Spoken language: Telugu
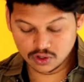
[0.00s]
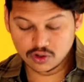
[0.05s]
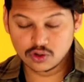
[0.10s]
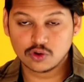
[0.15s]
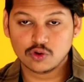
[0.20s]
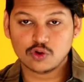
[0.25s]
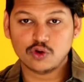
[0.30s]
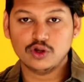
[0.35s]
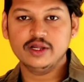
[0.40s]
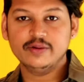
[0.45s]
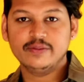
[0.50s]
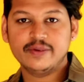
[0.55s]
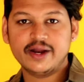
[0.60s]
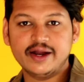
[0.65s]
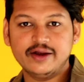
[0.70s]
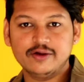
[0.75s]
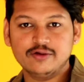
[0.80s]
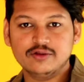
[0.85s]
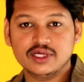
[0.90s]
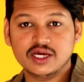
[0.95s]
మనకి కొల్లి
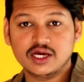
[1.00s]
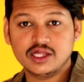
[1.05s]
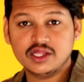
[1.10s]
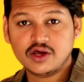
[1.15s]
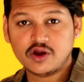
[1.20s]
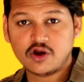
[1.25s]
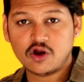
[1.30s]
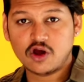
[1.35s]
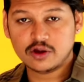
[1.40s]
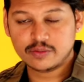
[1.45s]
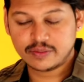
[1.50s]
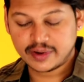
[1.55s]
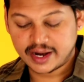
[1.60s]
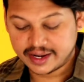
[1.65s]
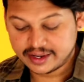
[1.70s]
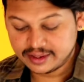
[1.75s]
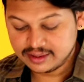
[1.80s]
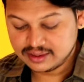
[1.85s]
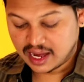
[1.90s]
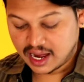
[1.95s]
బ్రాండ్ ఉంది కదా రాక్
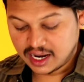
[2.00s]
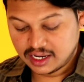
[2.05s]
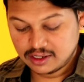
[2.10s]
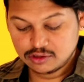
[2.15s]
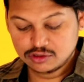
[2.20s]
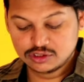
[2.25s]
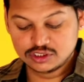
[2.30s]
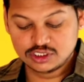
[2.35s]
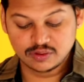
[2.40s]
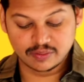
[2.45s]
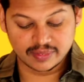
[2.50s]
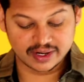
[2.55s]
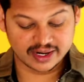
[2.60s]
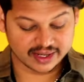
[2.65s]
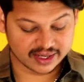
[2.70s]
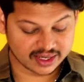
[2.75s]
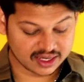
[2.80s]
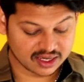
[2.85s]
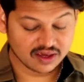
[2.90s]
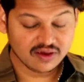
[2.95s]
బ్రాండ్ దాని నుంచి
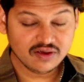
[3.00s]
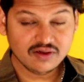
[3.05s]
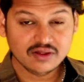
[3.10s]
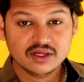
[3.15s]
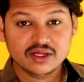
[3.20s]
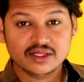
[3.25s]
మనకి